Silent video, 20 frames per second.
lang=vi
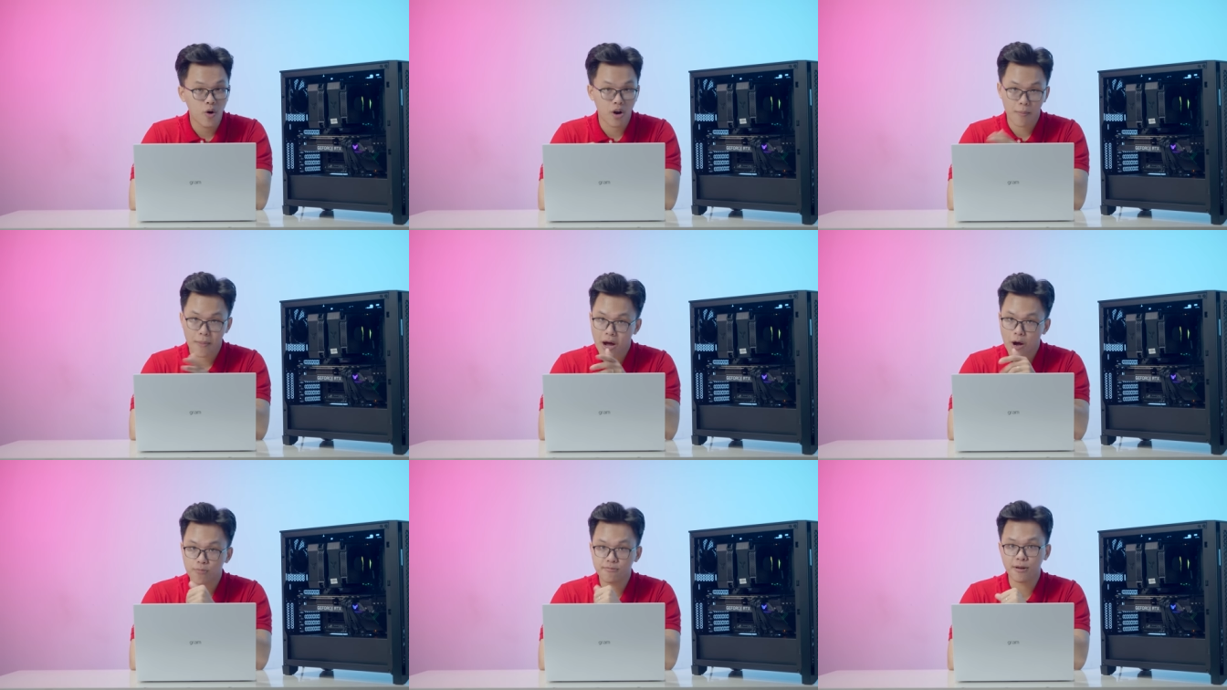hoặc
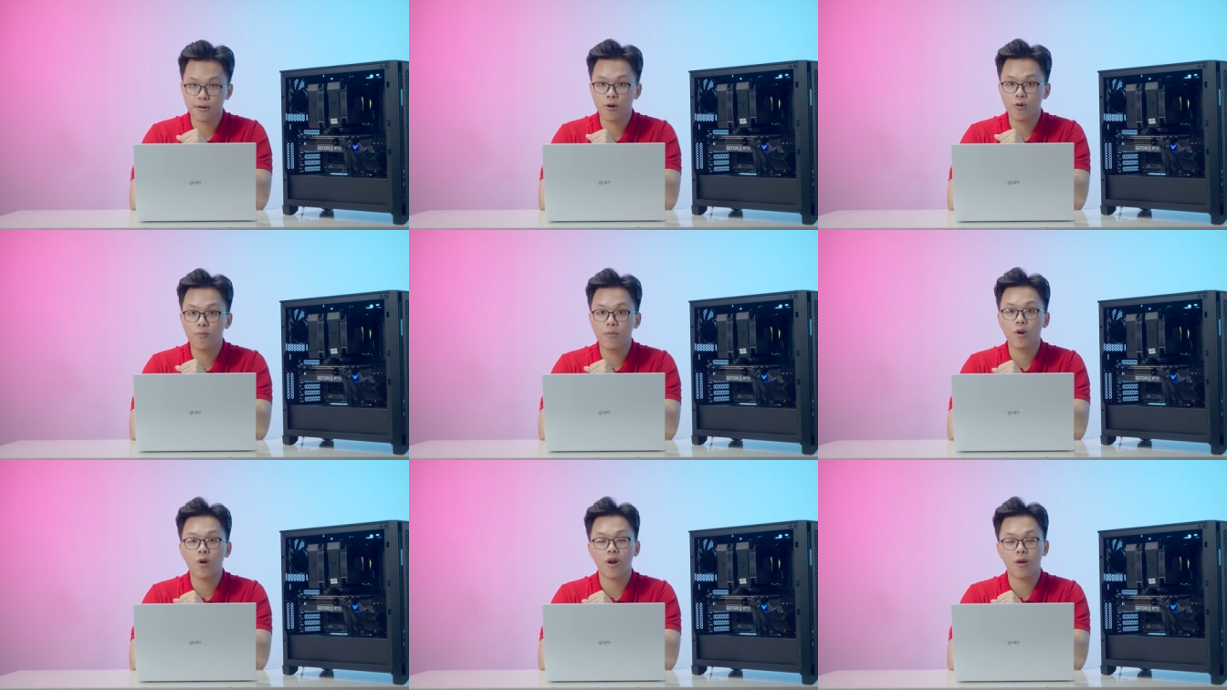là ba không tám
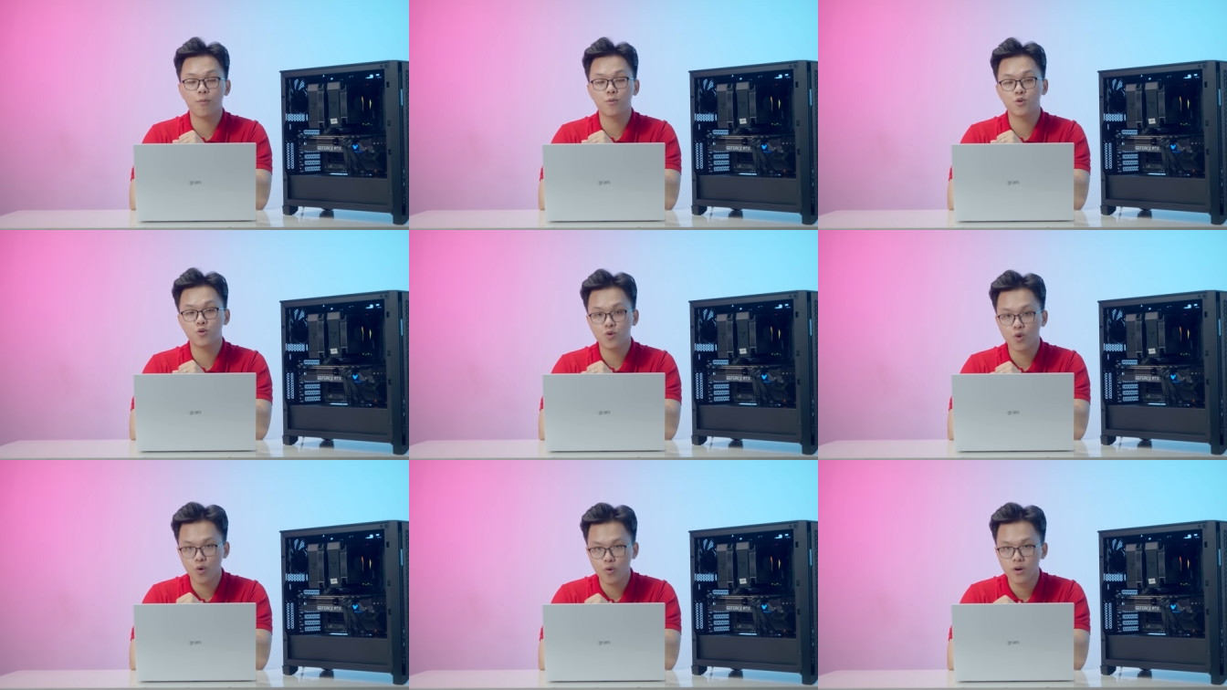không mới lo lắng một
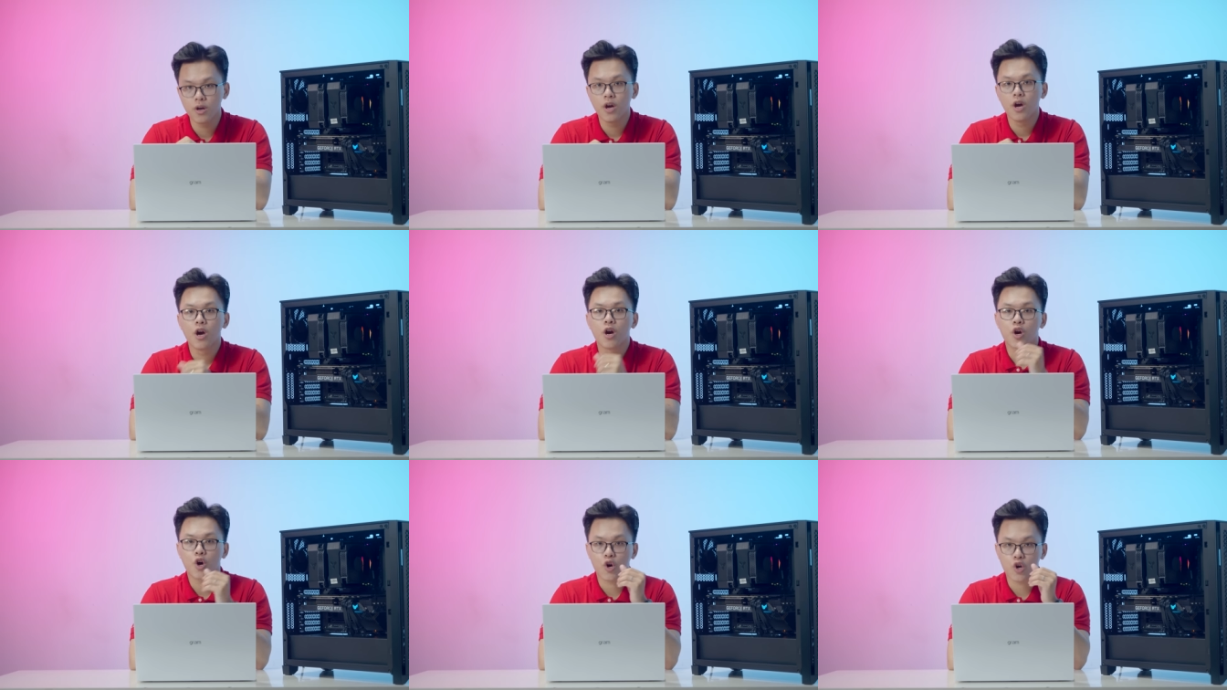chút thôi.
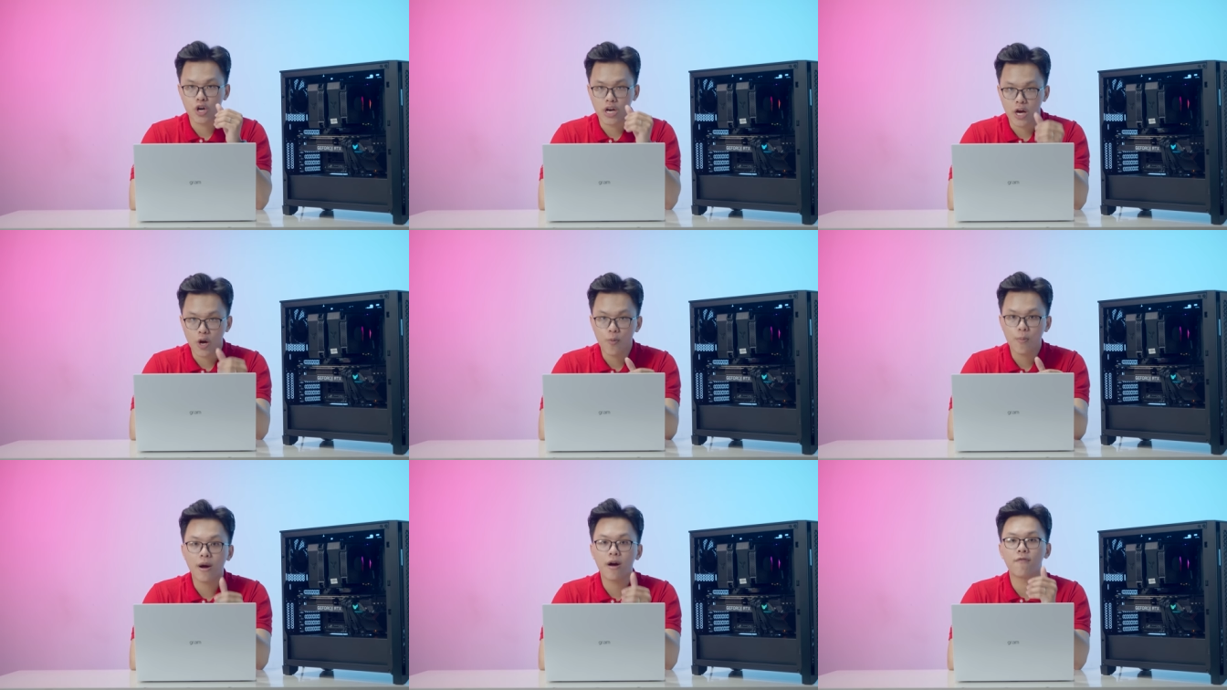Còn
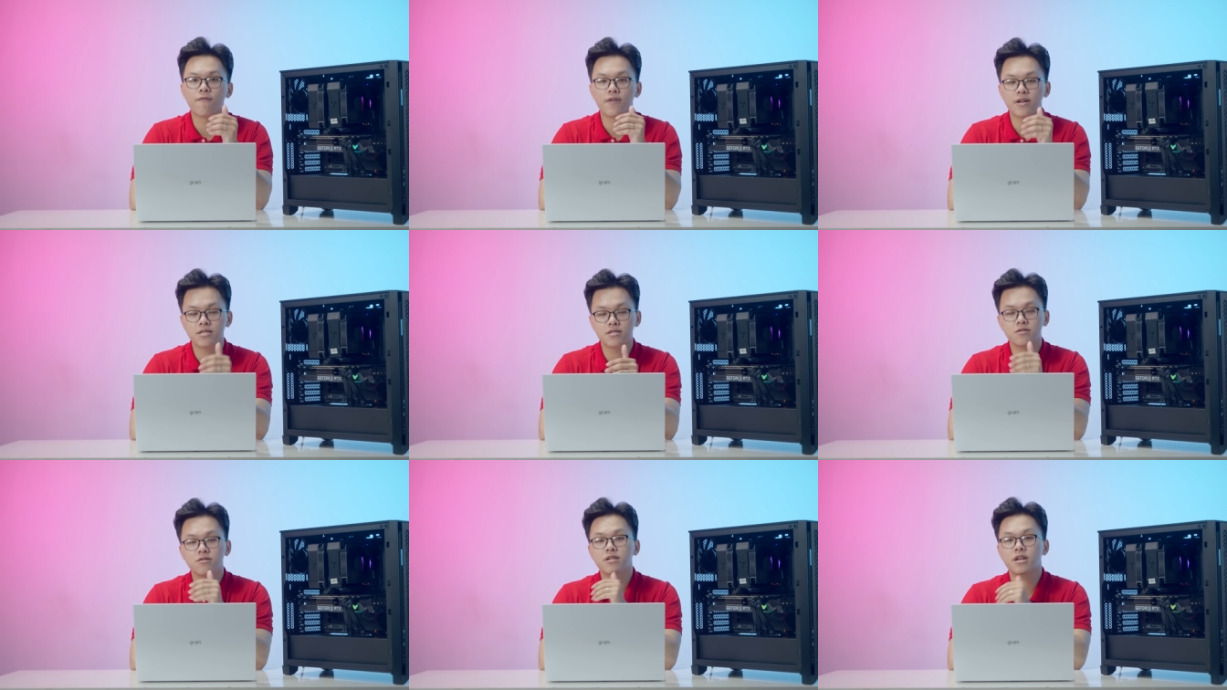nếu mà
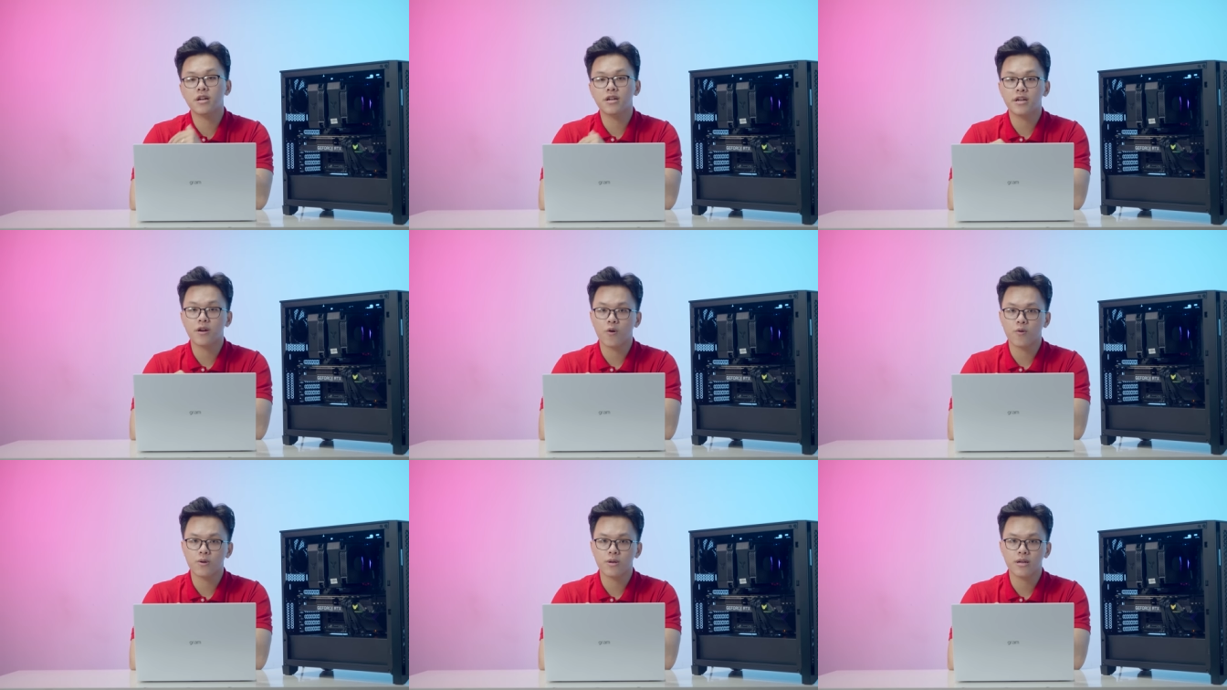vẫn giữ cái
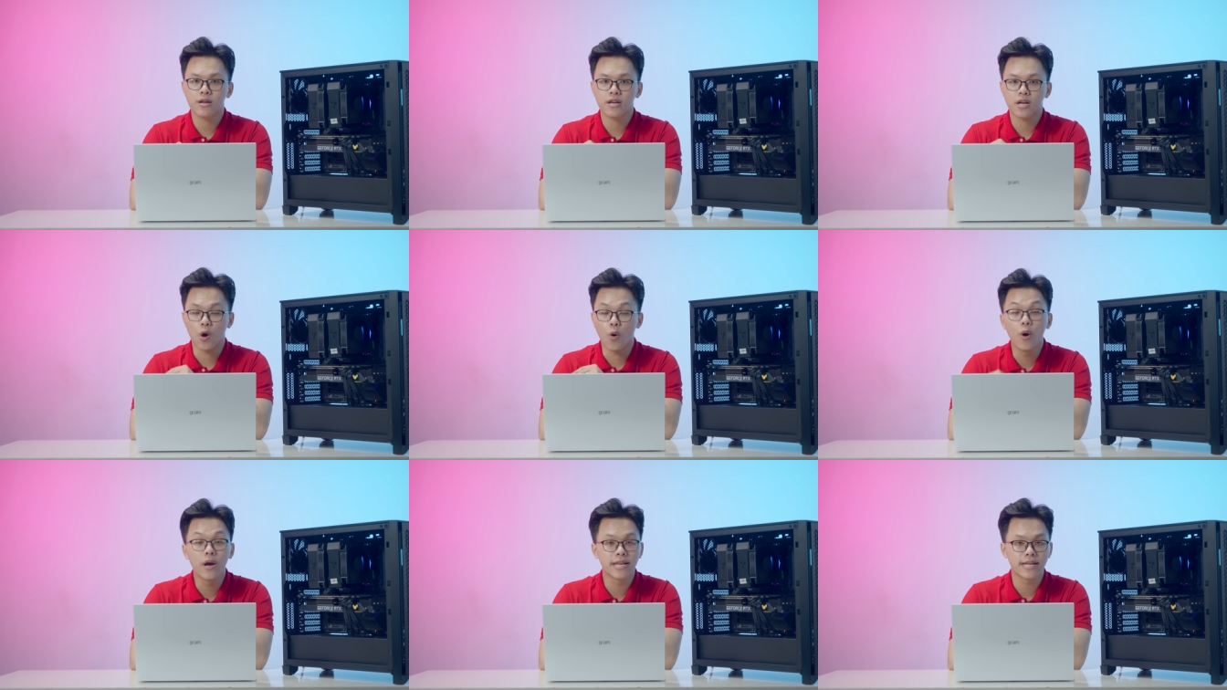con
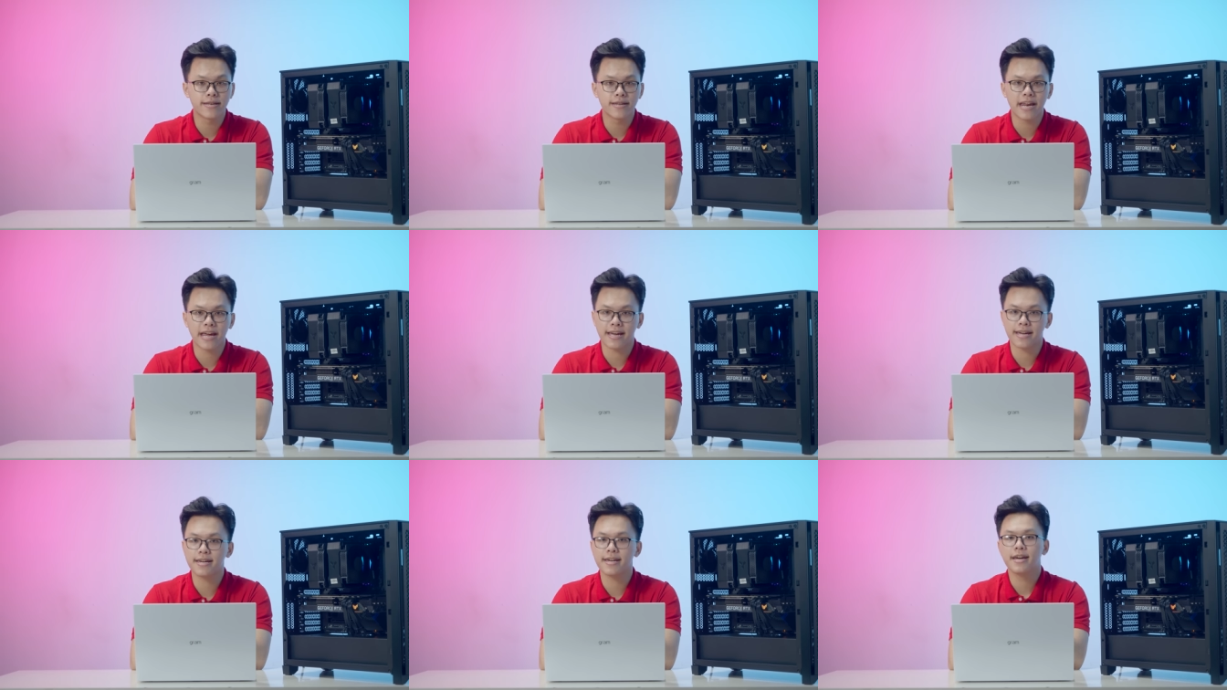cấu hình như
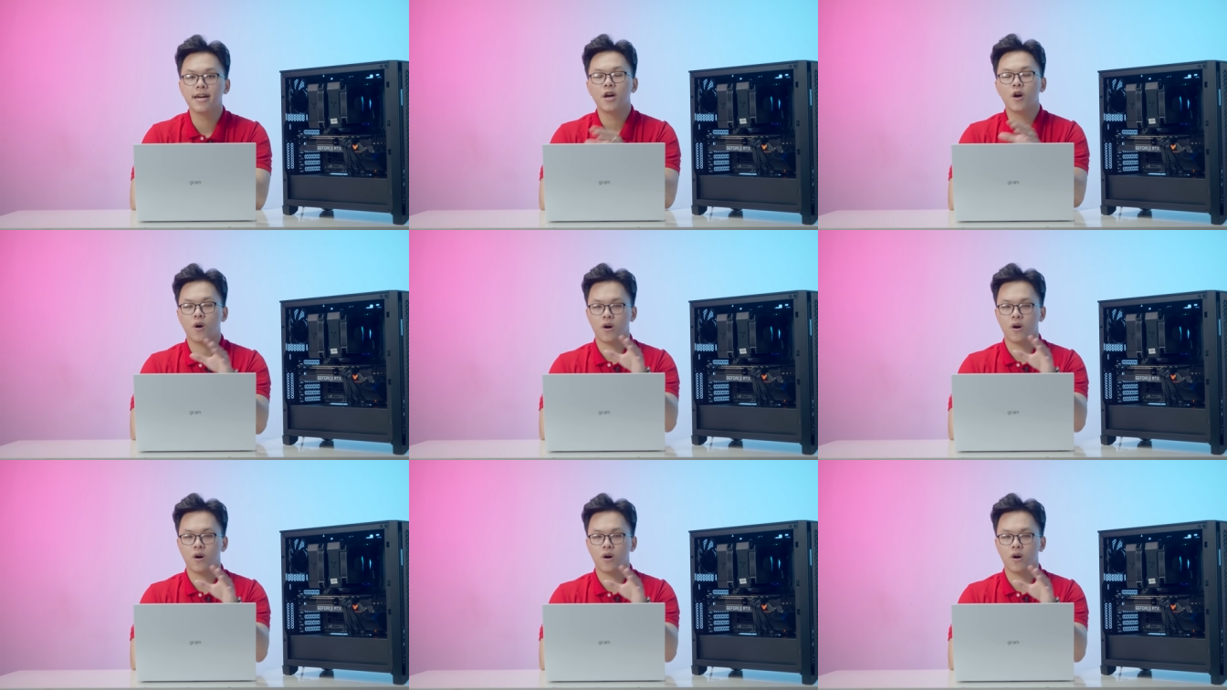này ấy,